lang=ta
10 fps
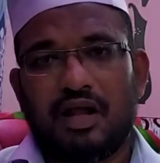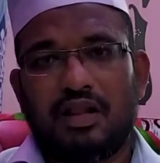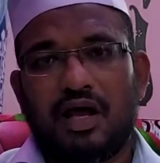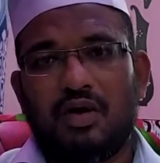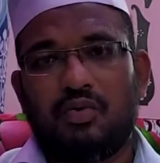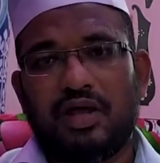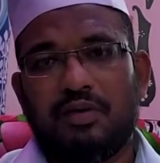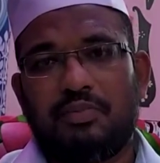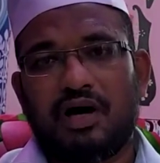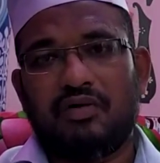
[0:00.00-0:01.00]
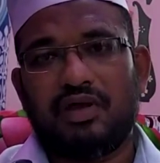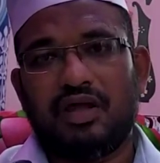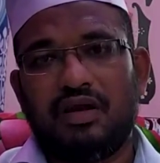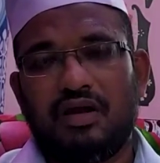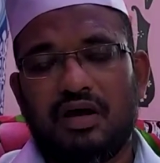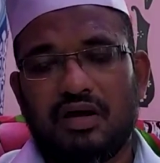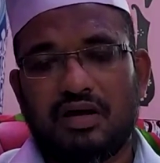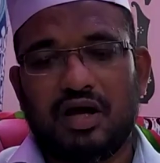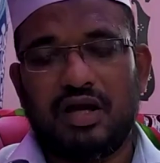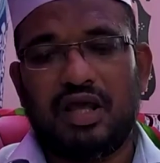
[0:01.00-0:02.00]
அல்லாஹனுடைய பார்வையில்
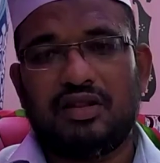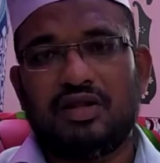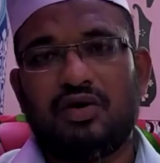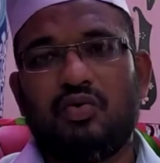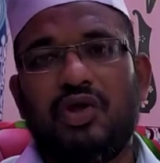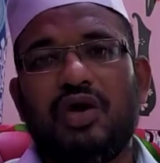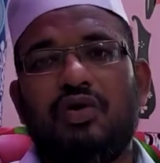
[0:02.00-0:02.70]
கண்ணியத்திற்குரிய